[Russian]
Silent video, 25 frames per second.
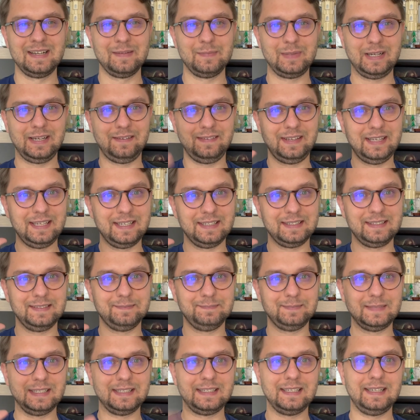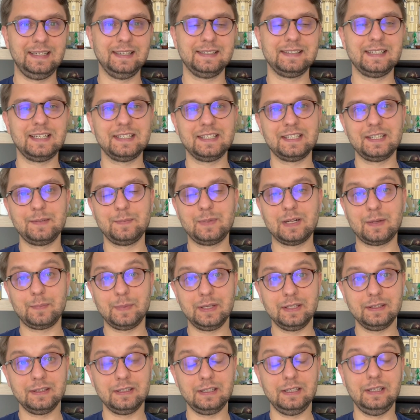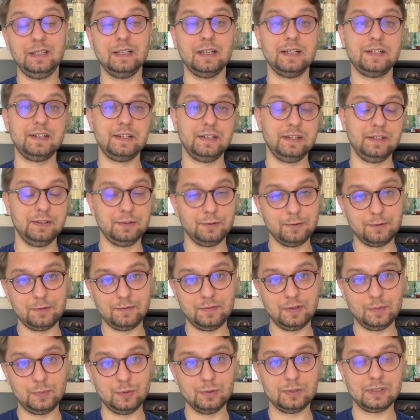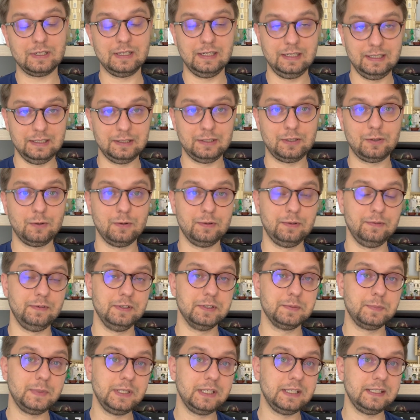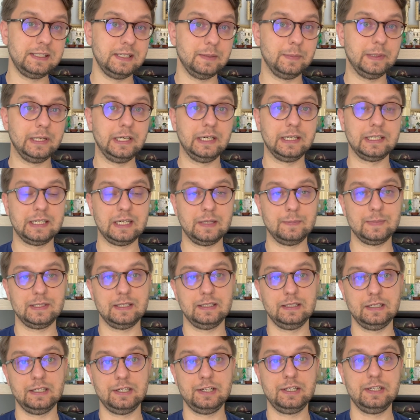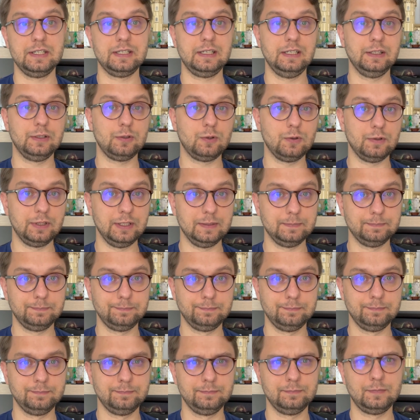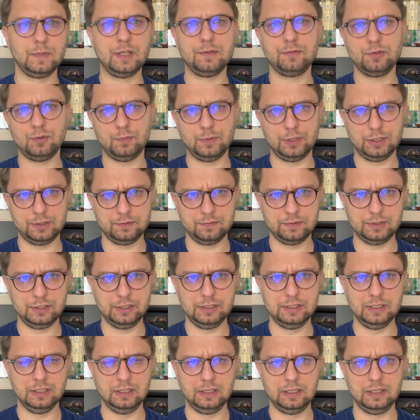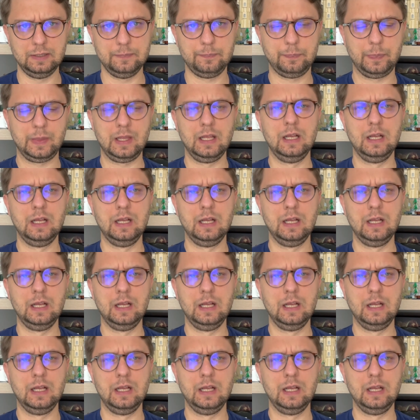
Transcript: Привет! Это Александр Бармин и очередной выпуск Lead Code with Me, где мы решаем задачки с лид-кодом. Давно мы этого не делали.